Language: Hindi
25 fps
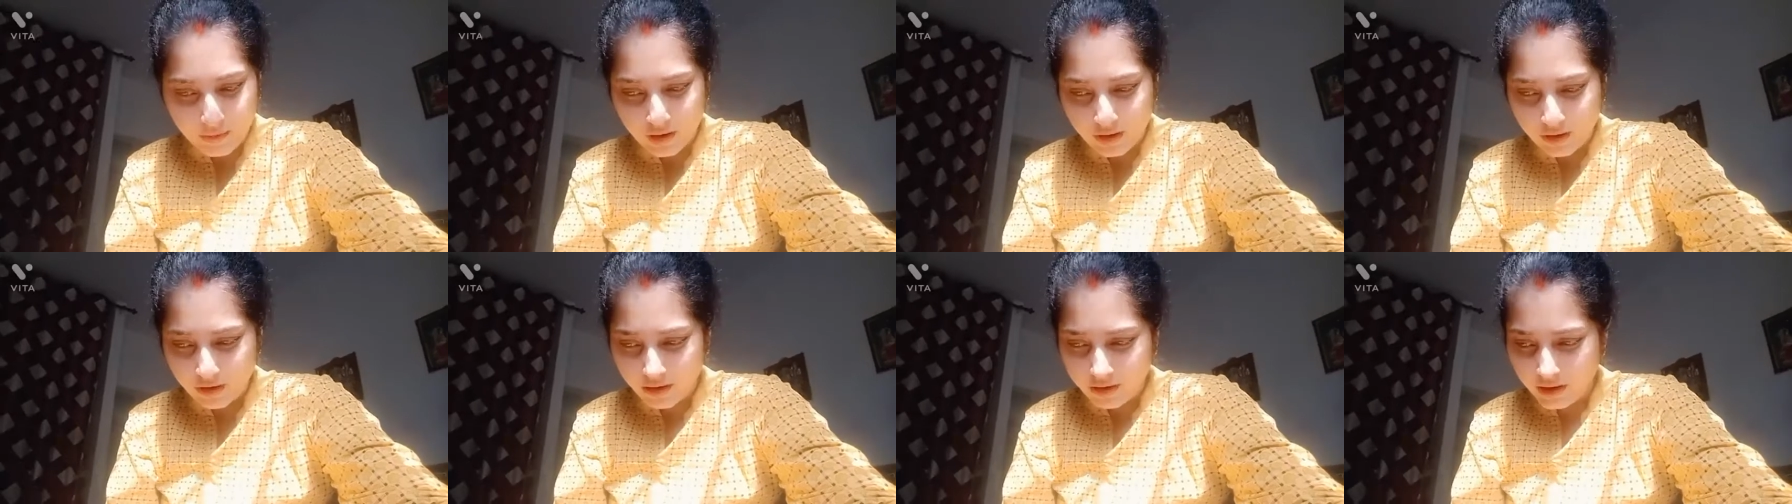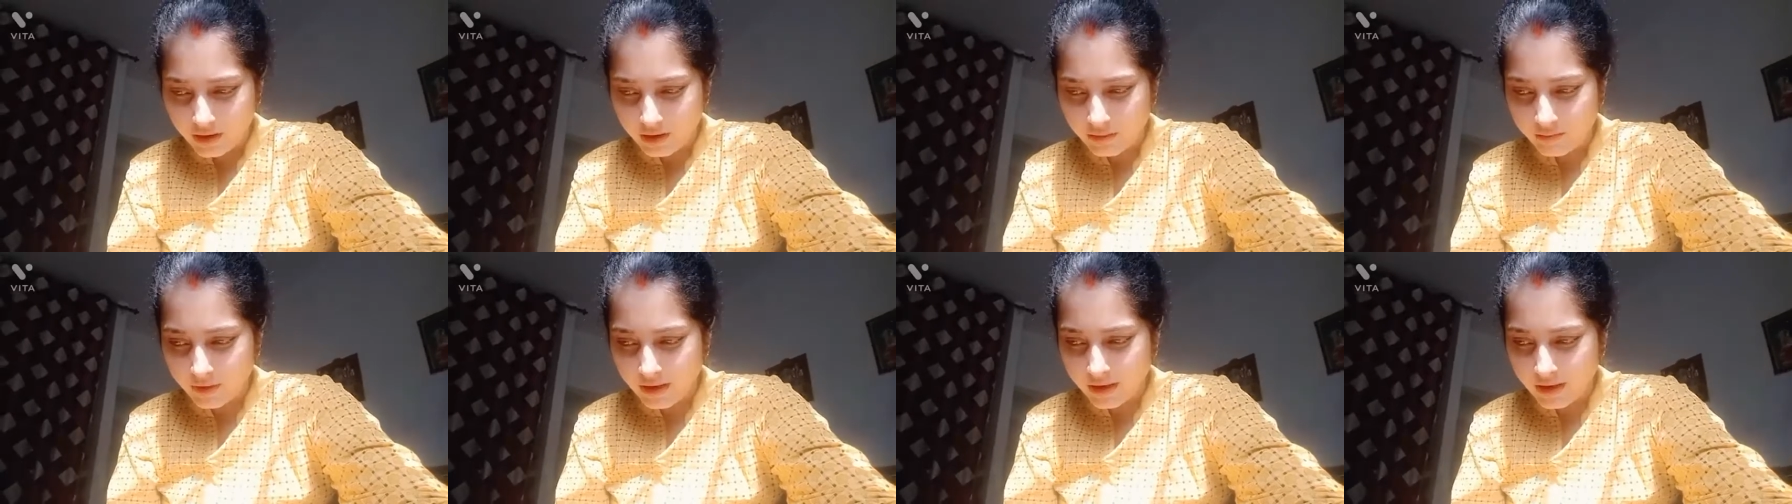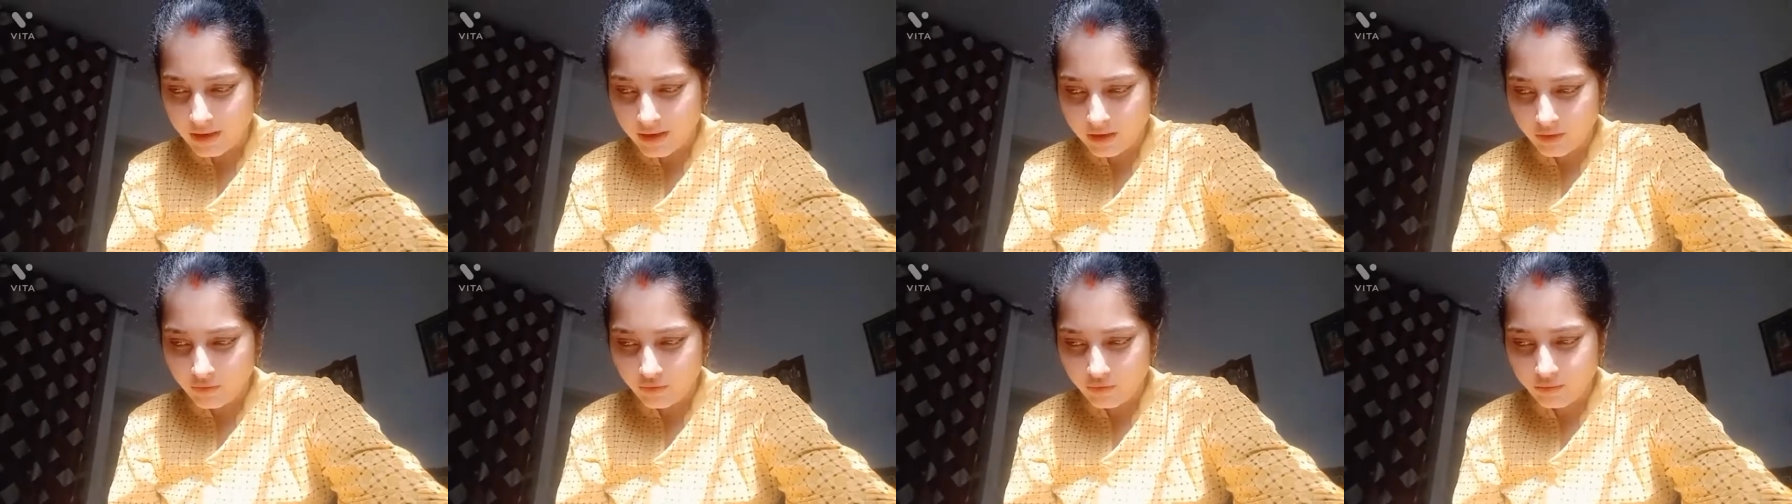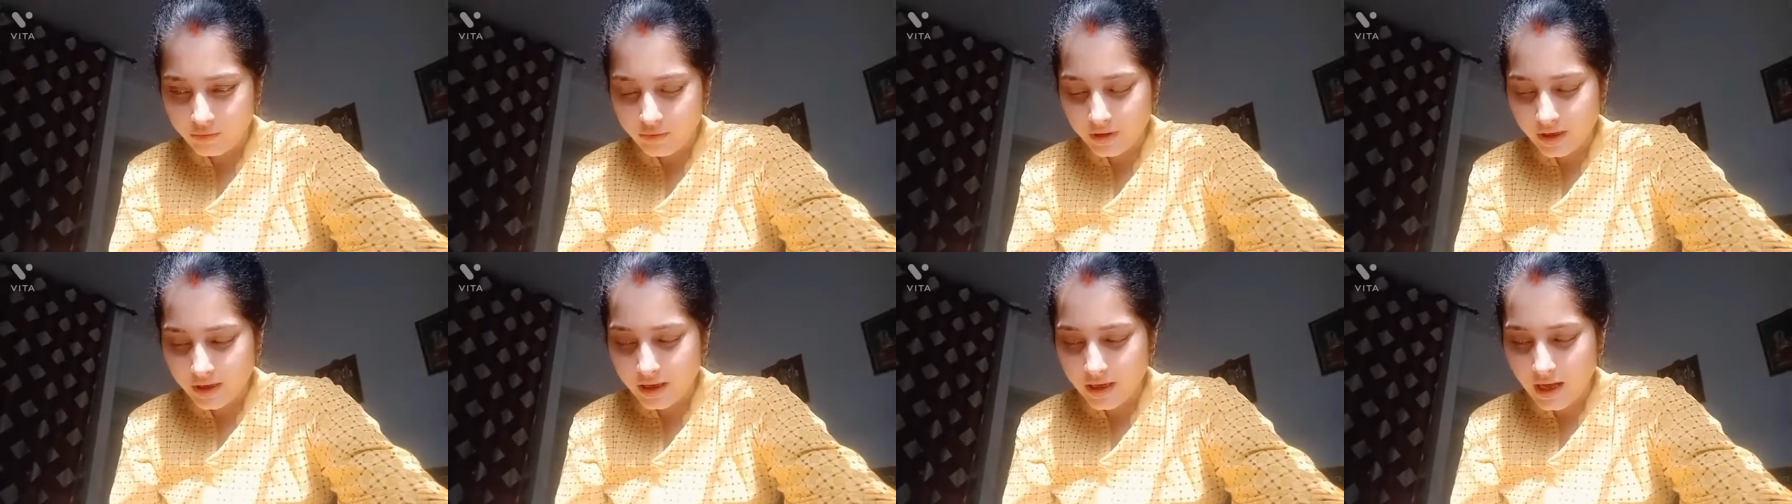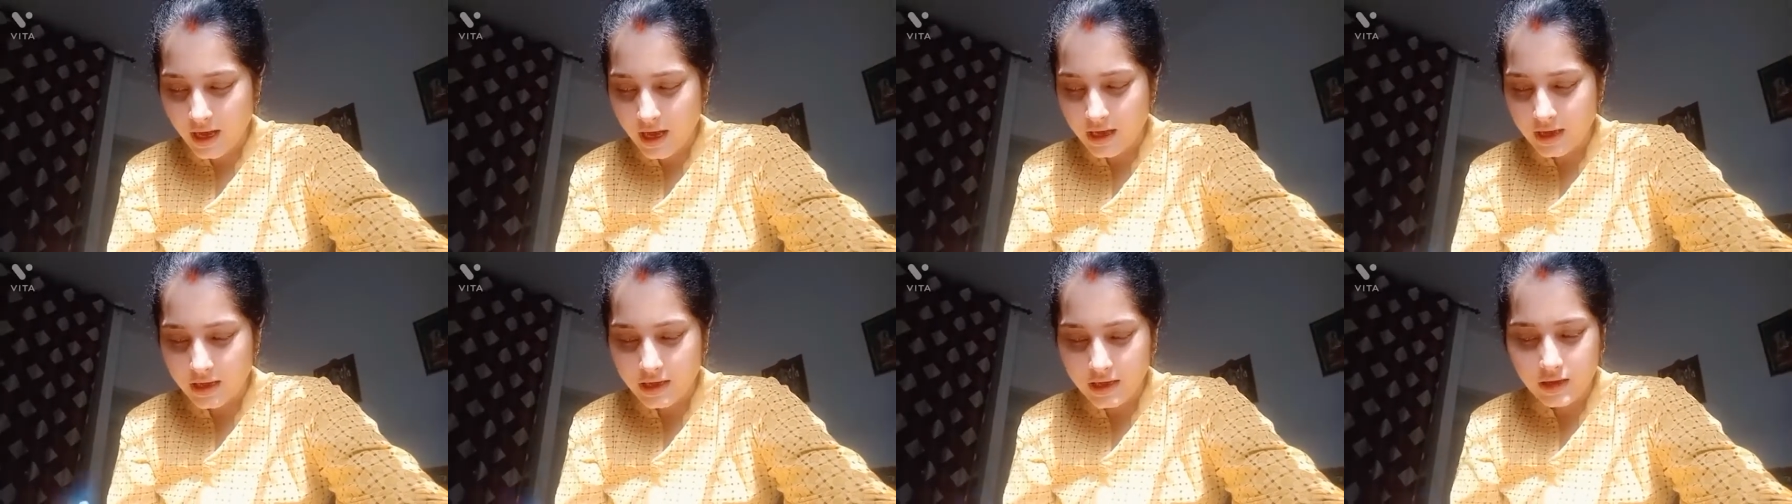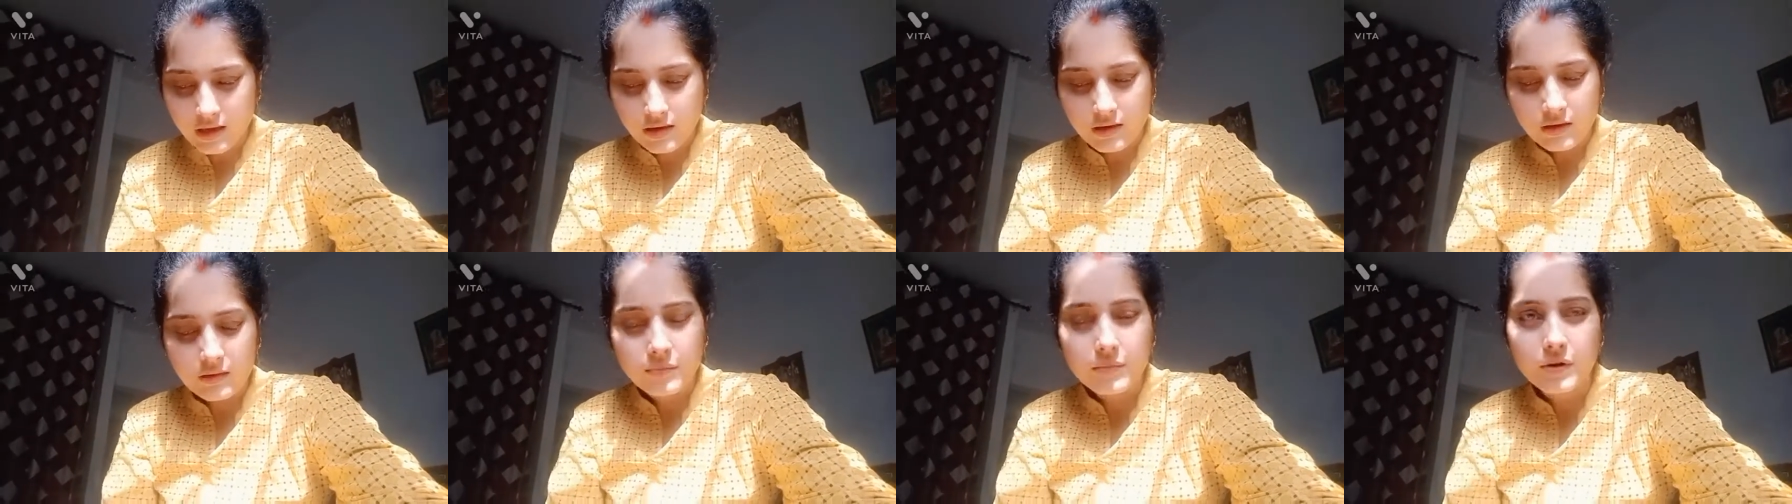महीने धूप नहीं आएगी फिर
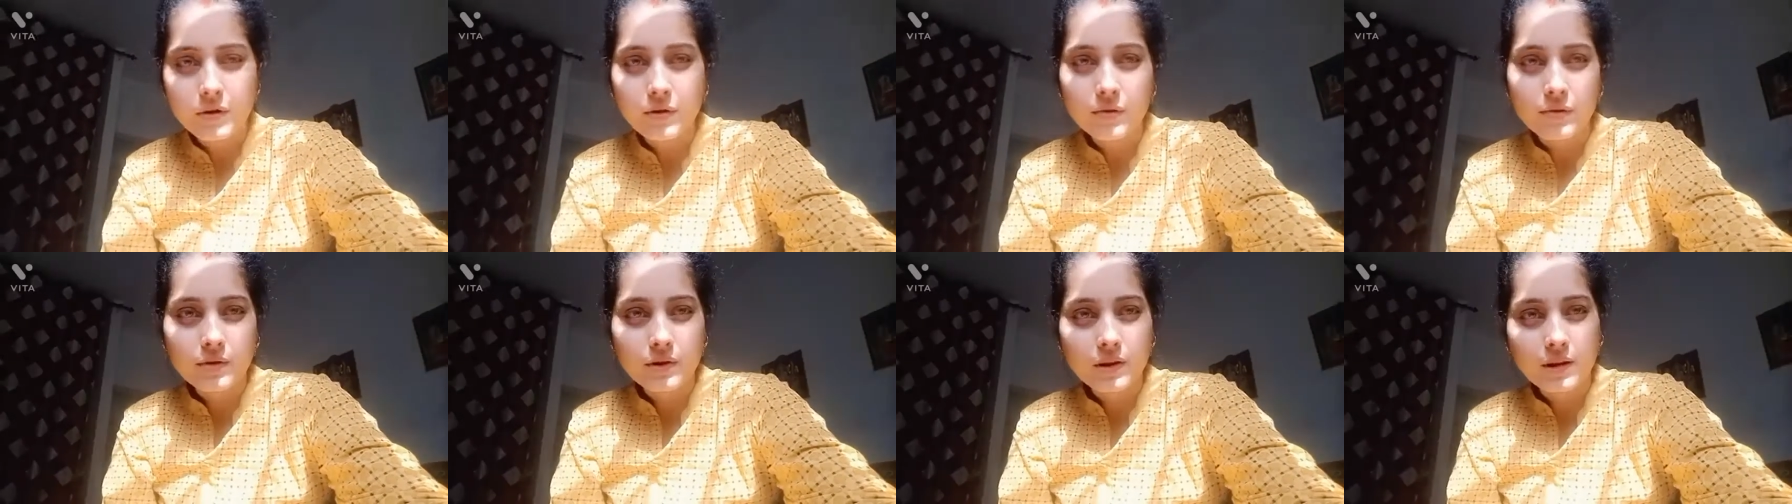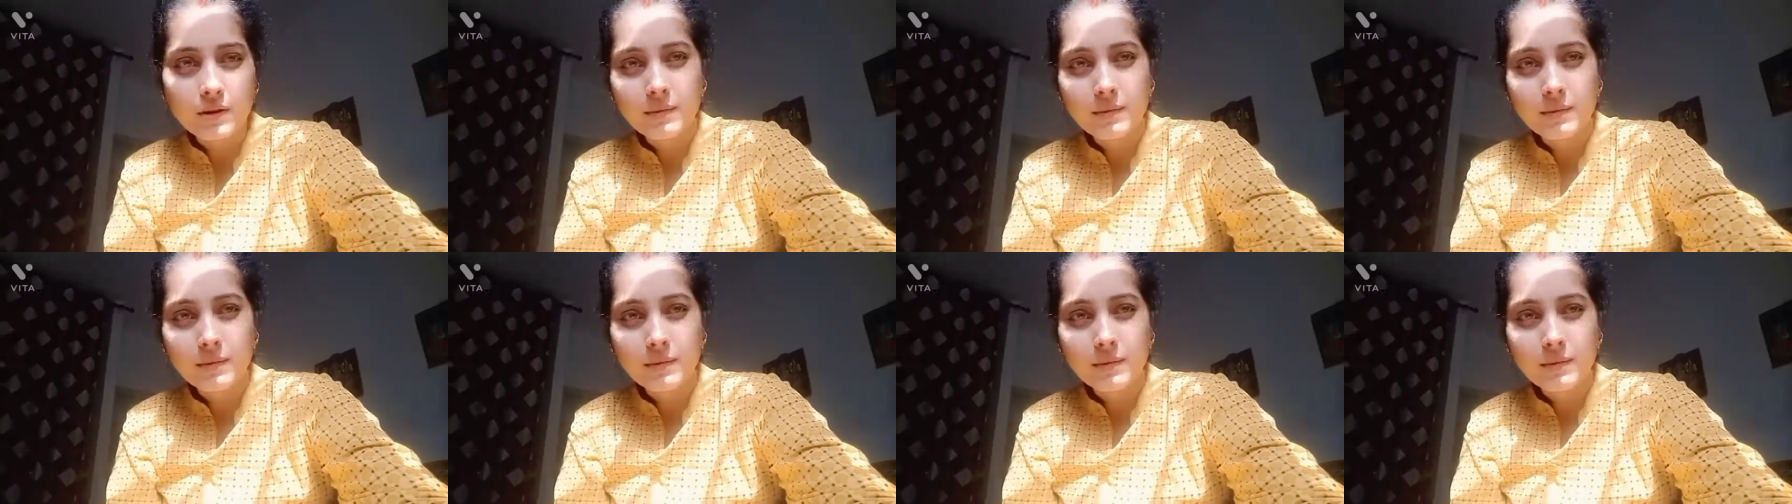उसके बाद जब